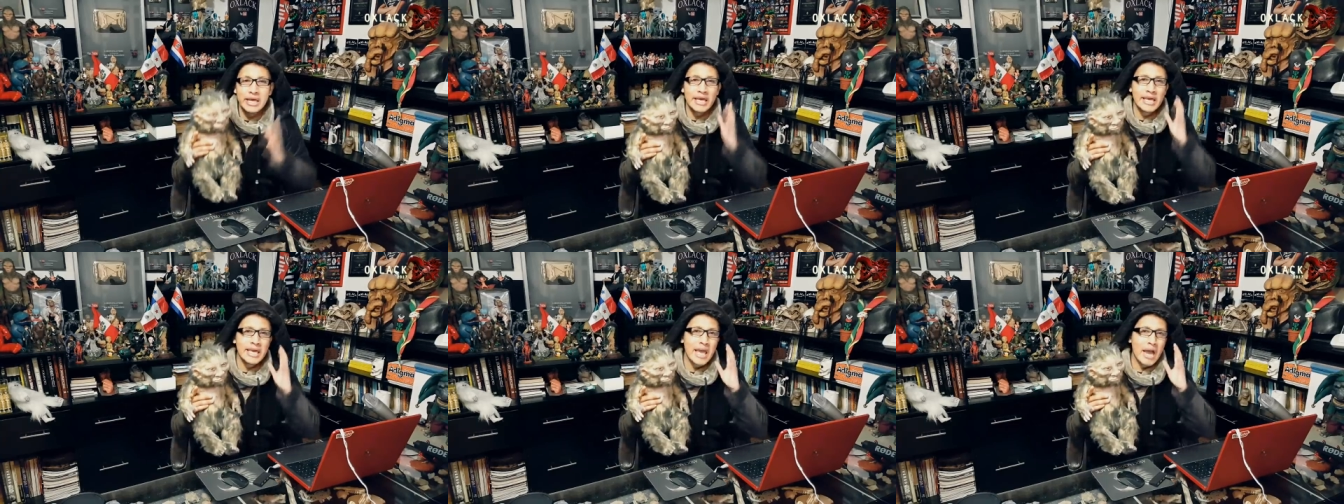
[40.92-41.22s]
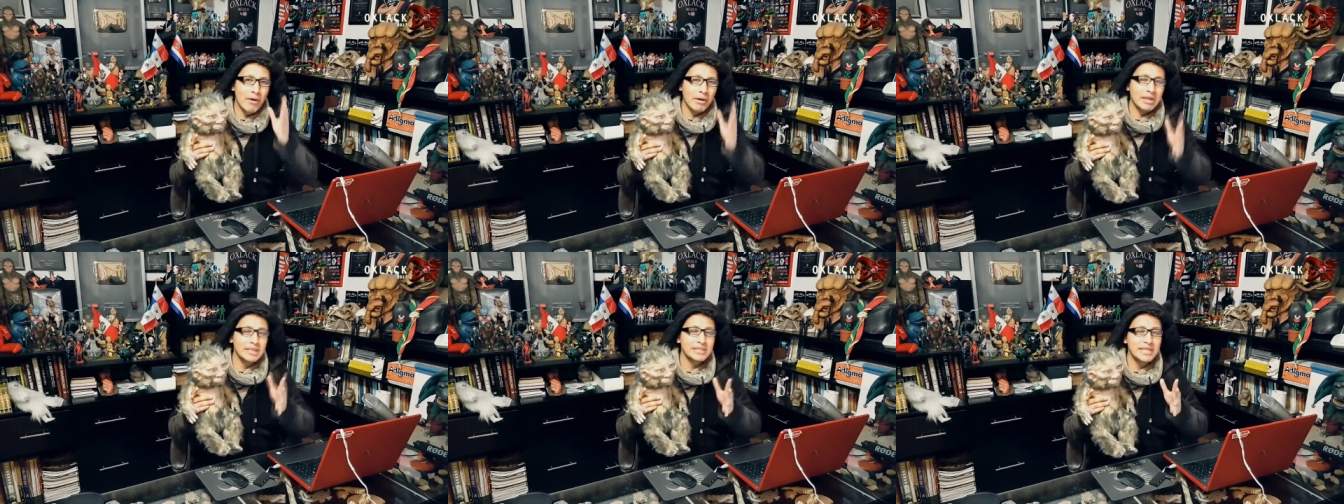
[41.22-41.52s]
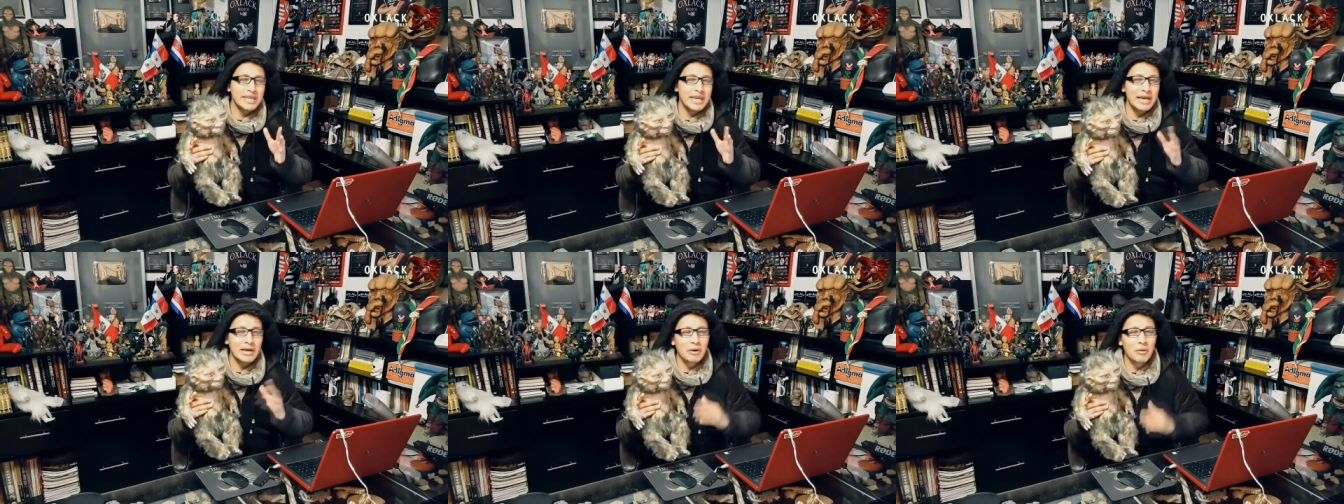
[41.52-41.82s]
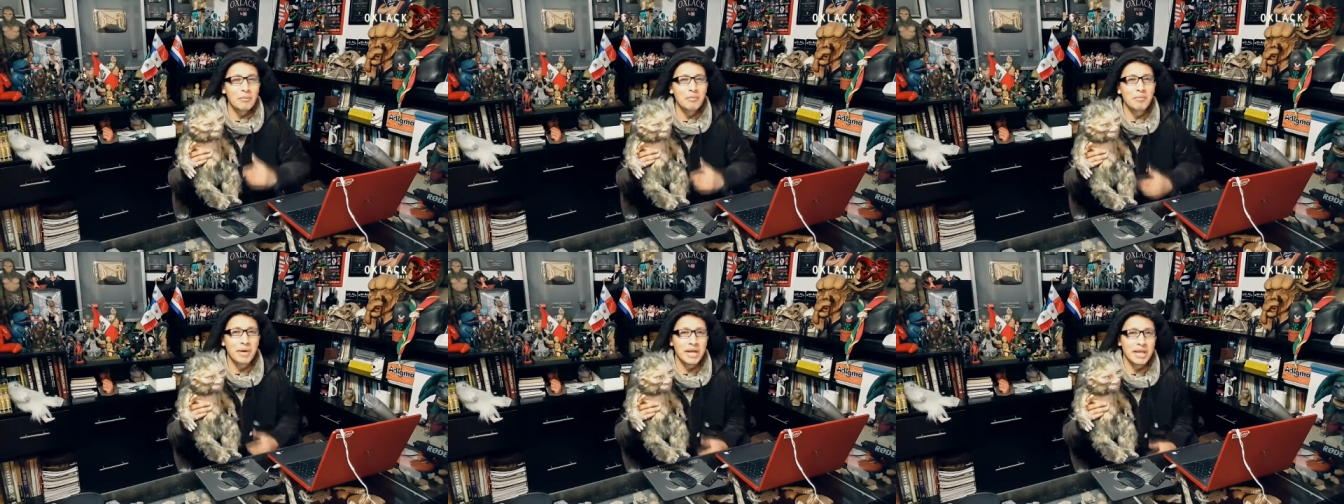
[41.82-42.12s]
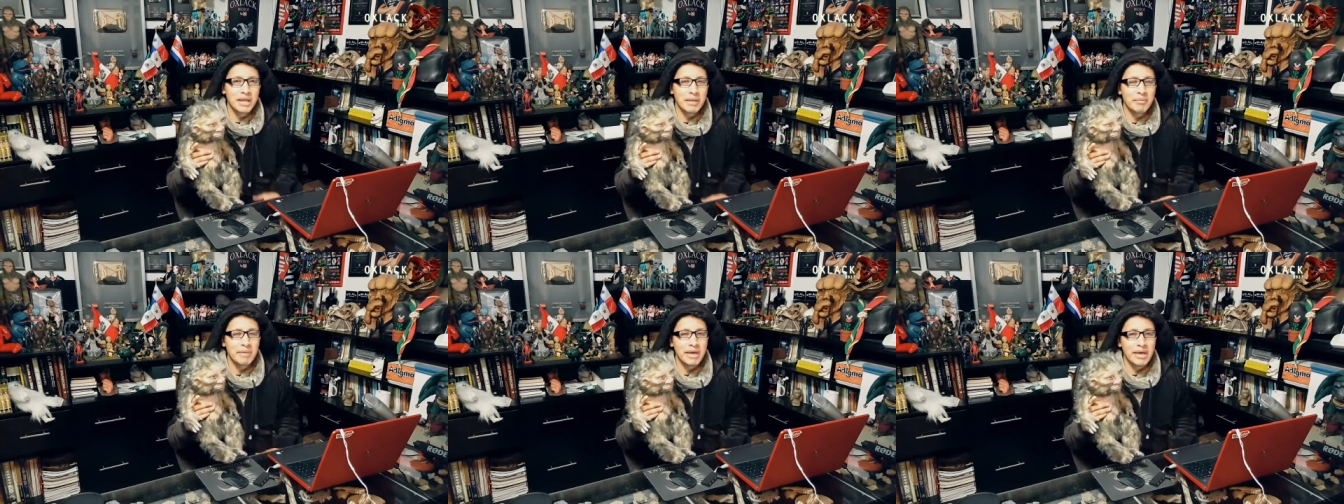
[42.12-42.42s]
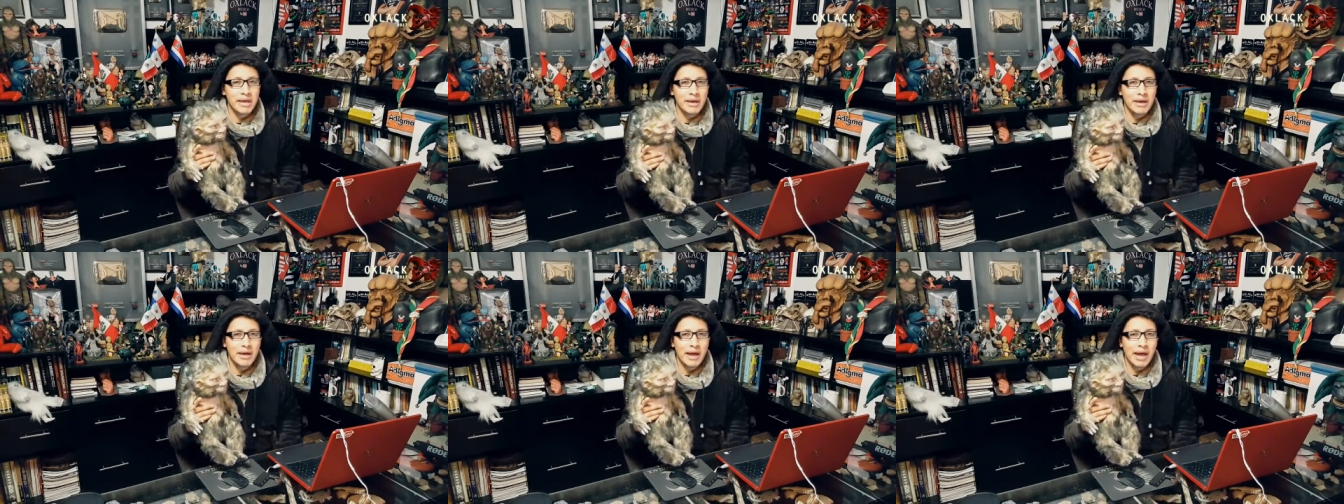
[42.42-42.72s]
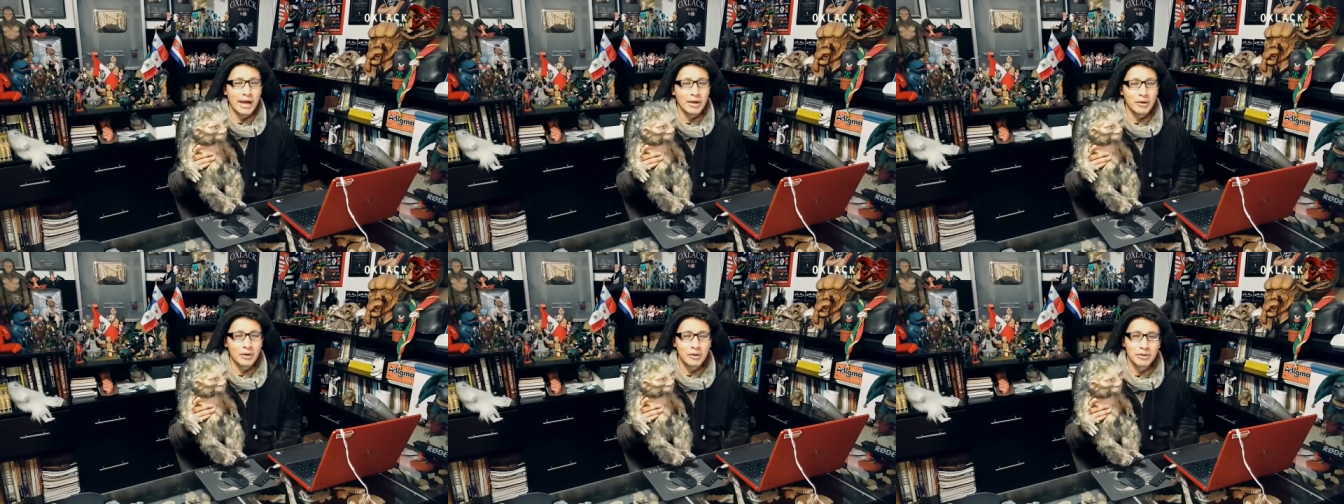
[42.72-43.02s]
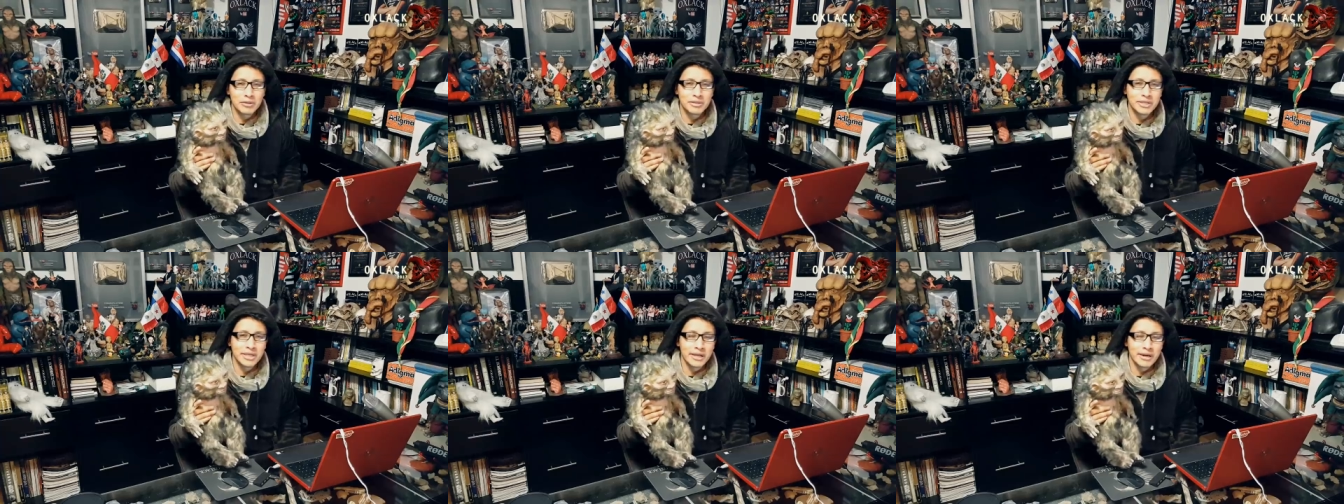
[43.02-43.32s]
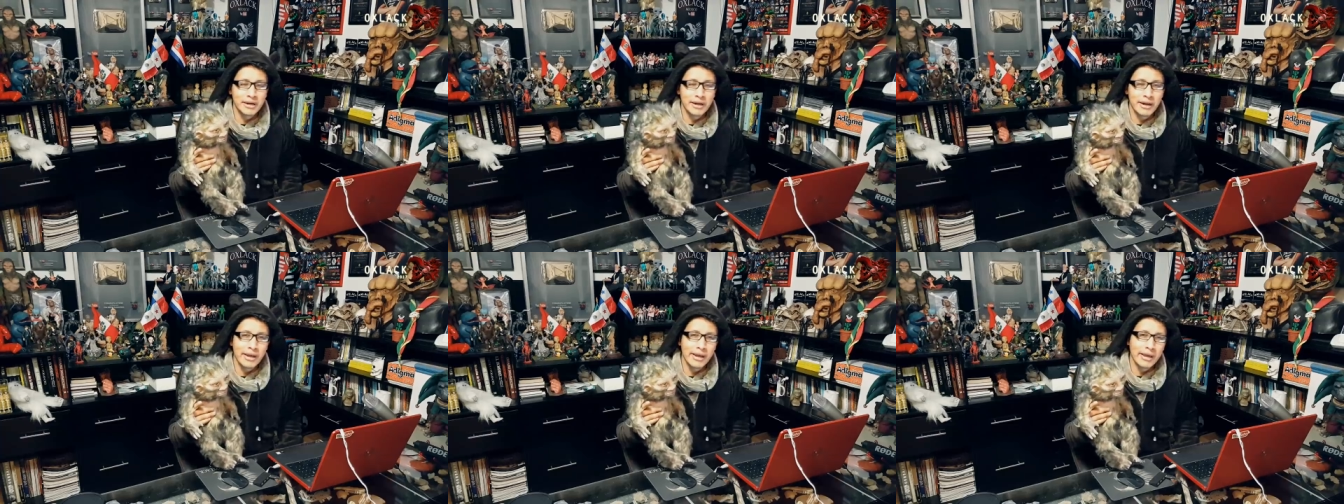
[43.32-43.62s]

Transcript: Y ahora sí, acompáñenme a conocer